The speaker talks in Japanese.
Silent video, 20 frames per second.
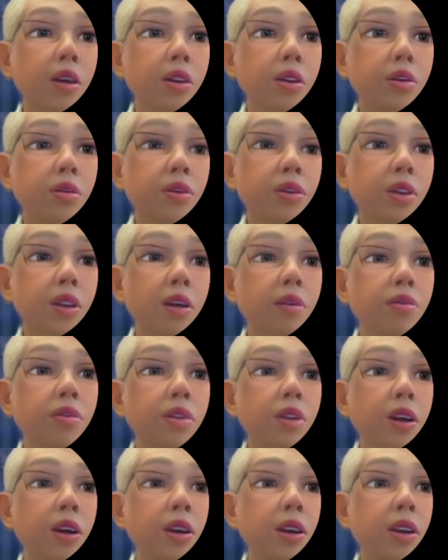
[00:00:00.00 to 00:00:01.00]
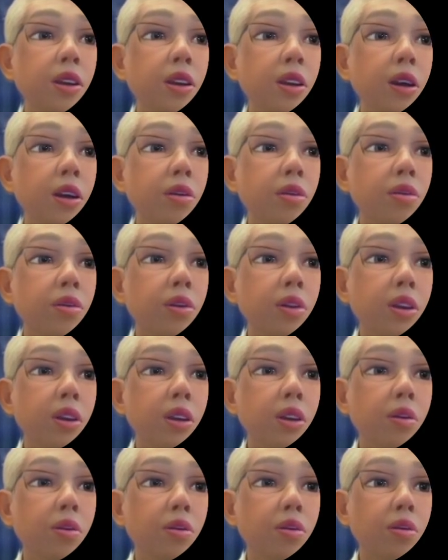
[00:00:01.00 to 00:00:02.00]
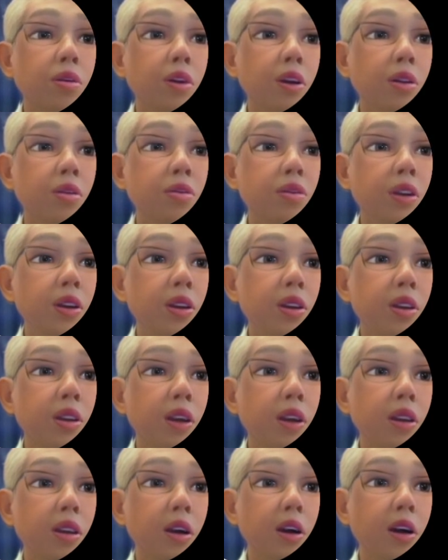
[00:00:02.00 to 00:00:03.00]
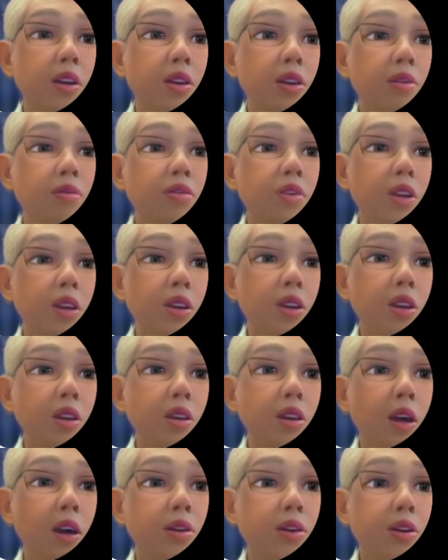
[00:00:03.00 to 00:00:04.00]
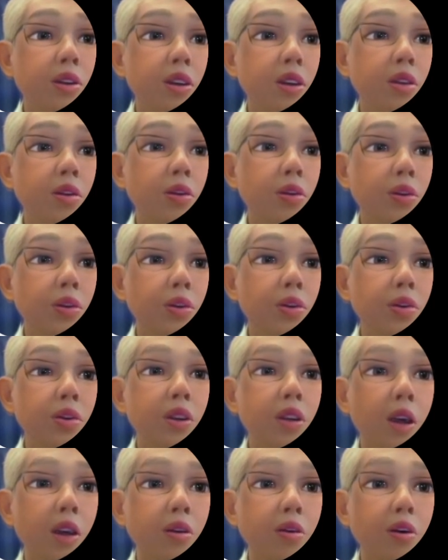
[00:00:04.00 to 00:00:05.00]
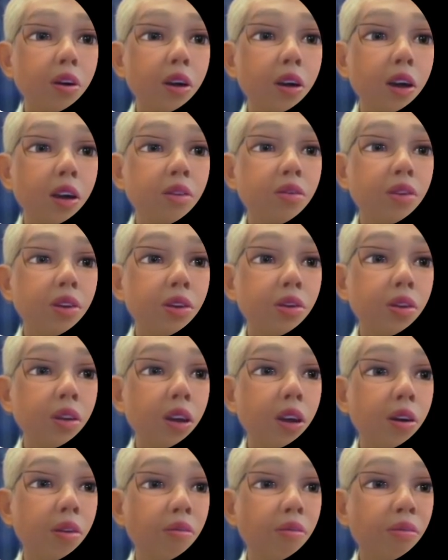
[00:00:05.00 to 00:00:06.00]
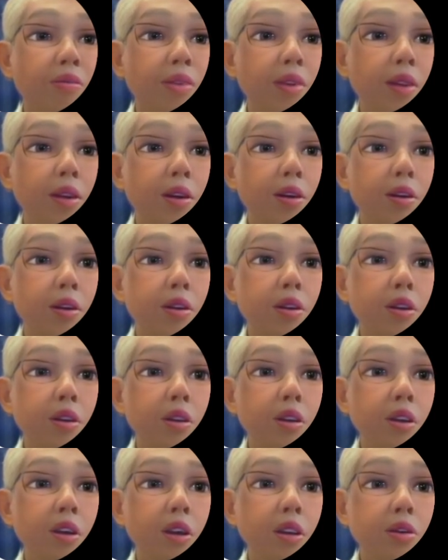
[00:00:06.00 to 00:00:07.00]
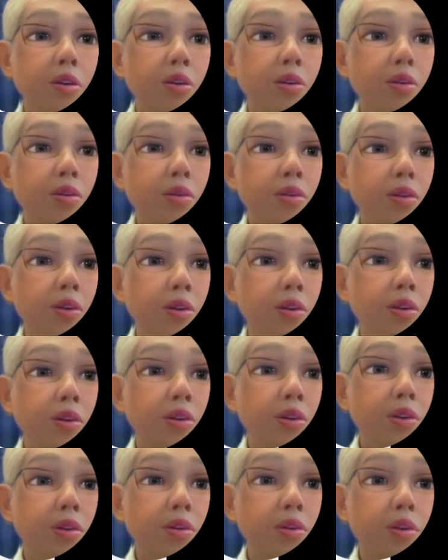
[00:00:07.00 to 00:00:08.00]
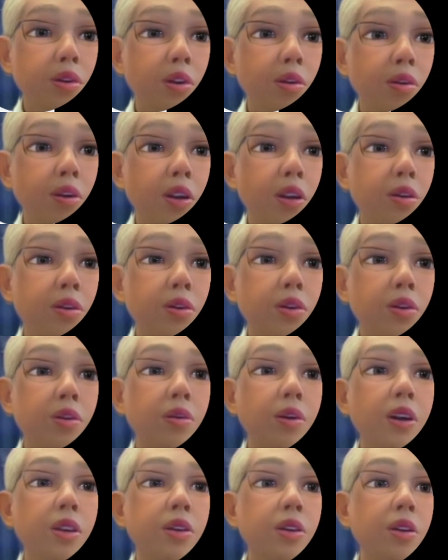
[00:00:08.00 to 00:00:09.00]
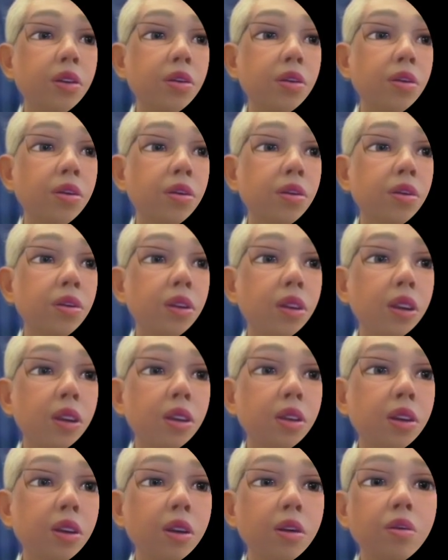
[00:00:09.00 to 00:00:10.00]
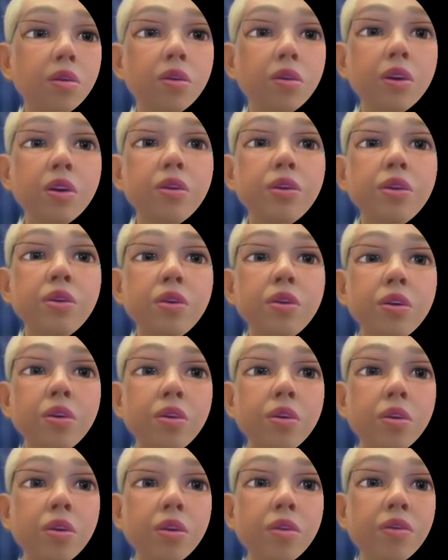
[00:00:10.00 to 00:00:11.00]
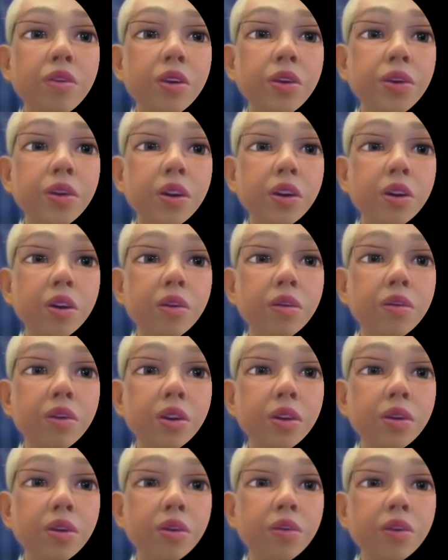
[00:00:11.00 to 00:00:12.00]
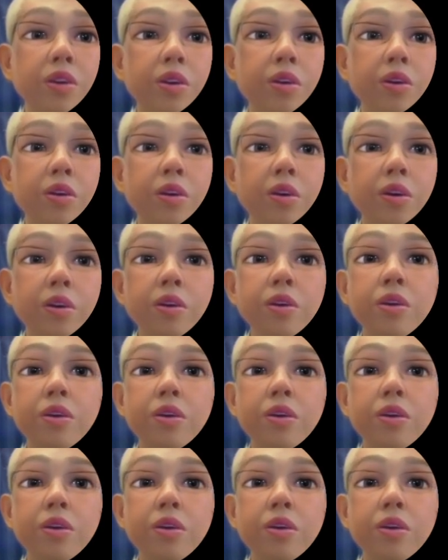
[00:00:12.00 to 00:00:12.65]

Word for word: 揺さぶられた時ロゴが上になった傾けた 3G を落としたとかがありますねで加速度の測定は XYZ これをちょっとここを持ってきてみましょうビッと